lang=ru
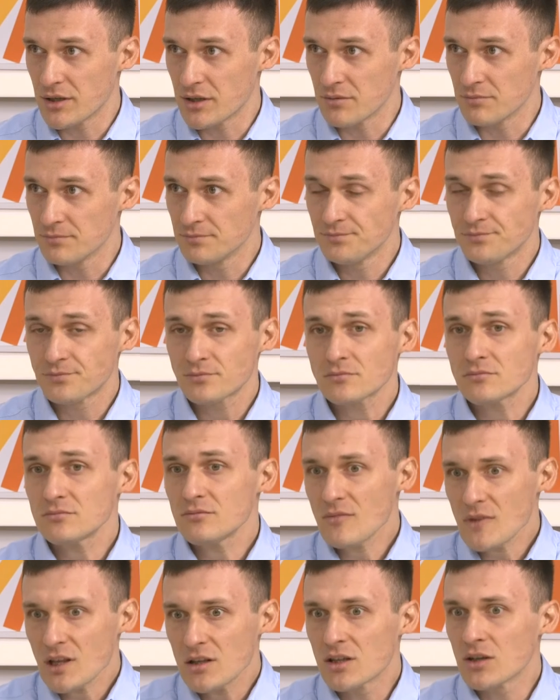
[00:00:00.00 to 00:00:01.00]
браке.
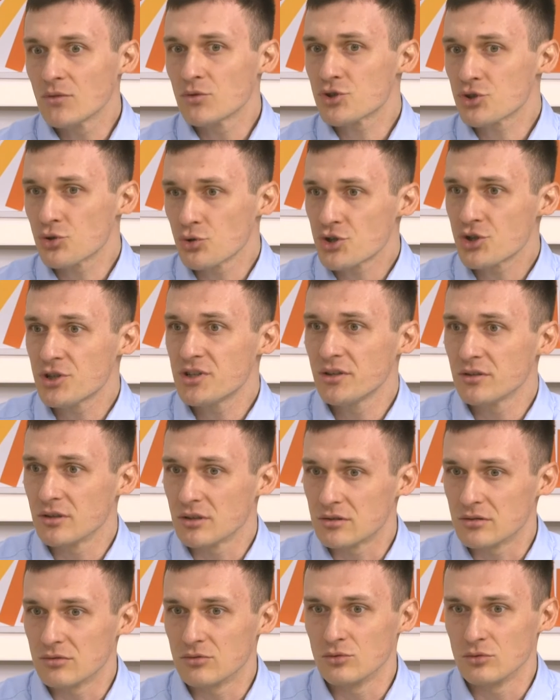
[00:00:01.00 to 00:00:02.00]
Угу. Так вот, что же
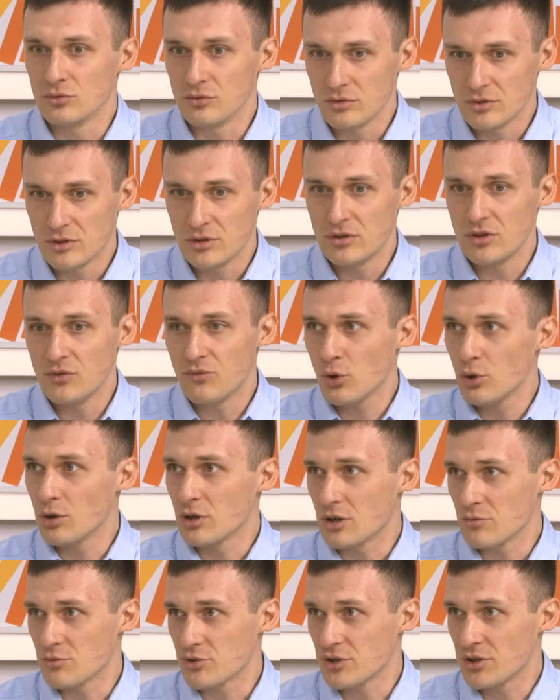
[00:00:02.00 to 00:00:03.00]
делать? Ну, не
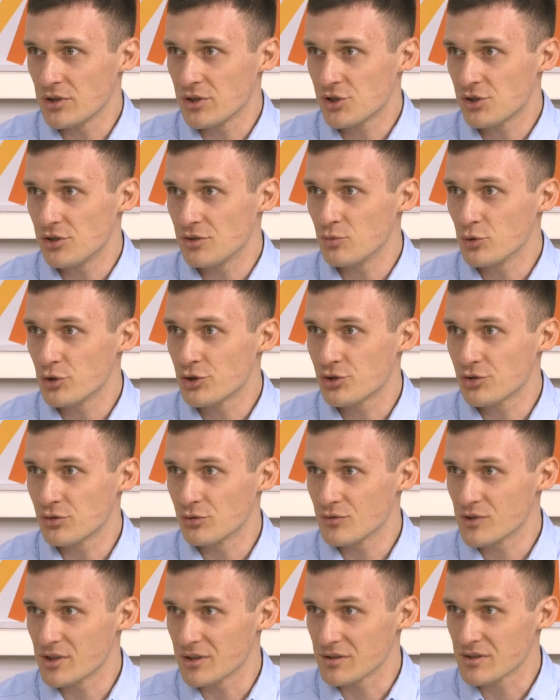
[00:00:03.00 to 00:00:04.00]
волоком же тащить
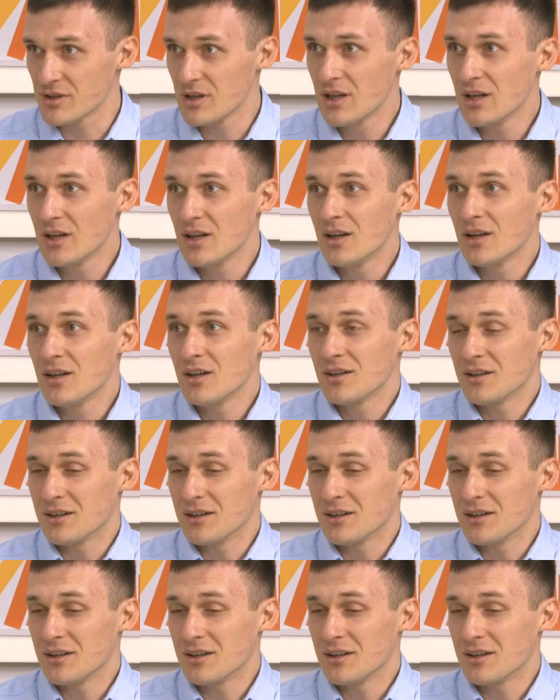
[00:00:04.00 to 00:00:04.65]
мужчину в ЗАГС да.